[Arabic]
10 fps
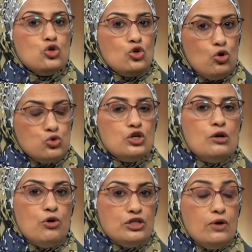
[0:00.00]
تخص
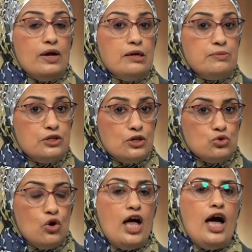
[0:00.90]
المحتوى اللي
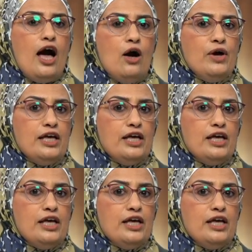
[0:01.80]
بيدرسه أو